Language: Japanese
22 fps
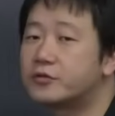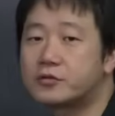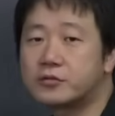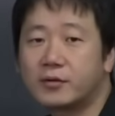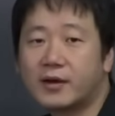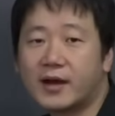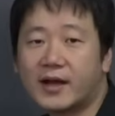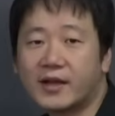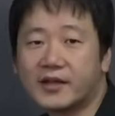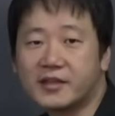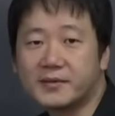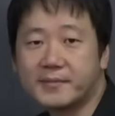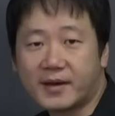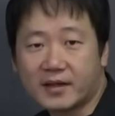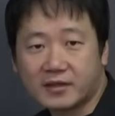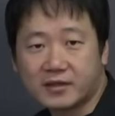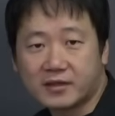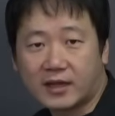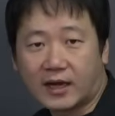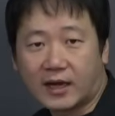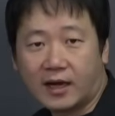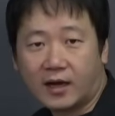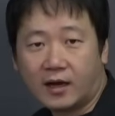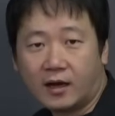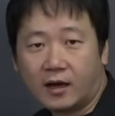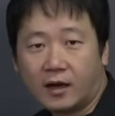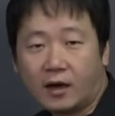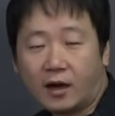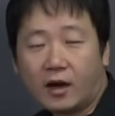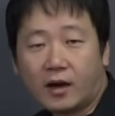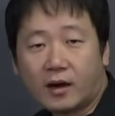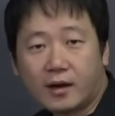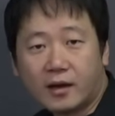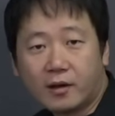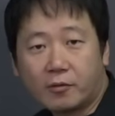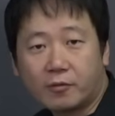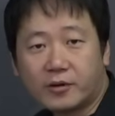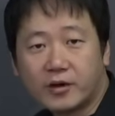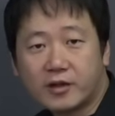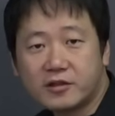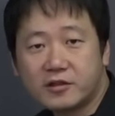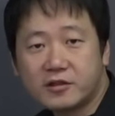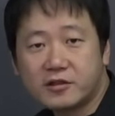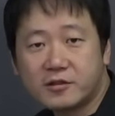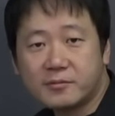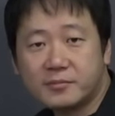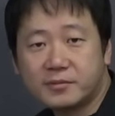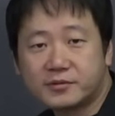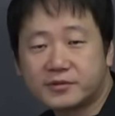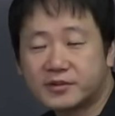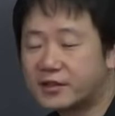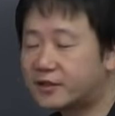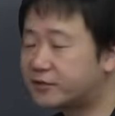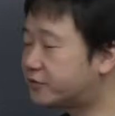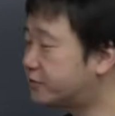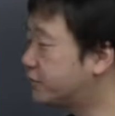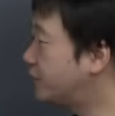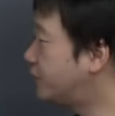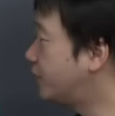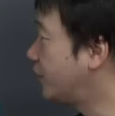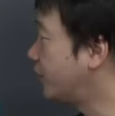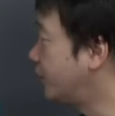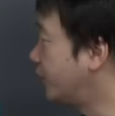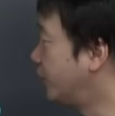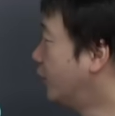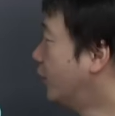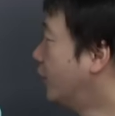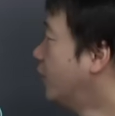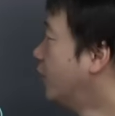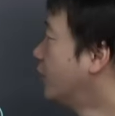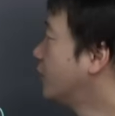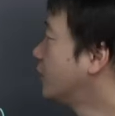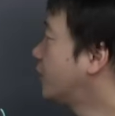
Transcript: 人がいました。あれ、同じ人物が作っている